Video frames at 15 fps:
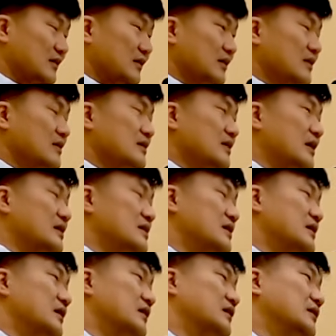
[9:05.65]
그
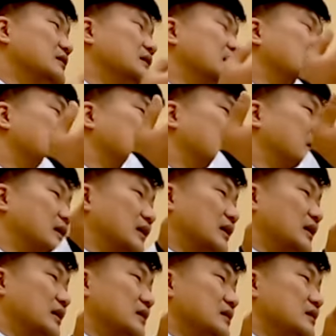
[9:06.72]
사제의 근간에
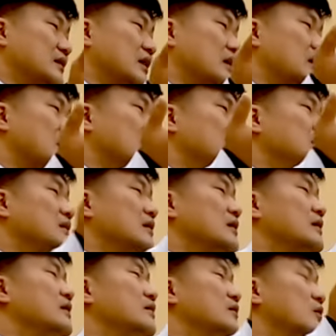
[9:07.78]
신앙이
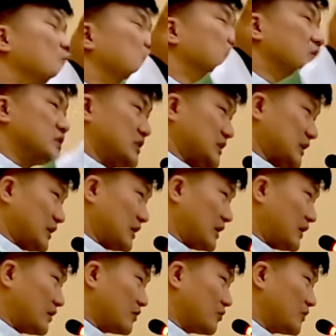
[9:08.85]
흔들리는 것부터 시작을
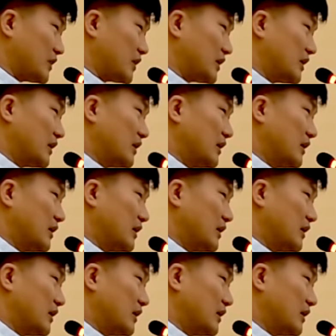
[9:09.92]
하는 겁니다.